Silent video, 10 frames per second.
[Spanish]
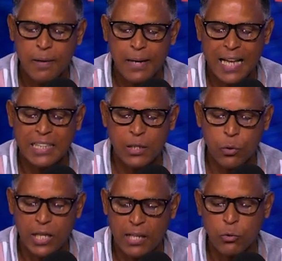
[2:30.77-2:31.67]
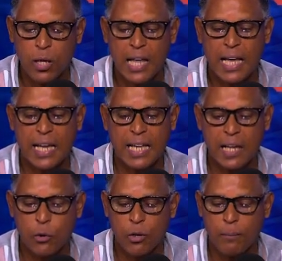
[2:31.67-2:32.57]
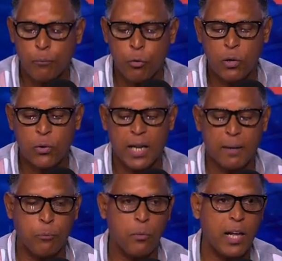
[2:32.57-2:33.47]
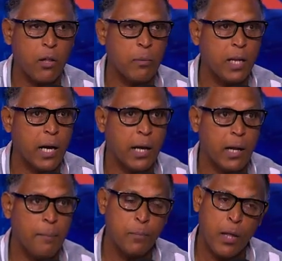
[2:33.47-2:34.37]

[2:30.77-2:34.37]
la seguridad ciudadana y el orden público en la República Dominicana. Con dos caras no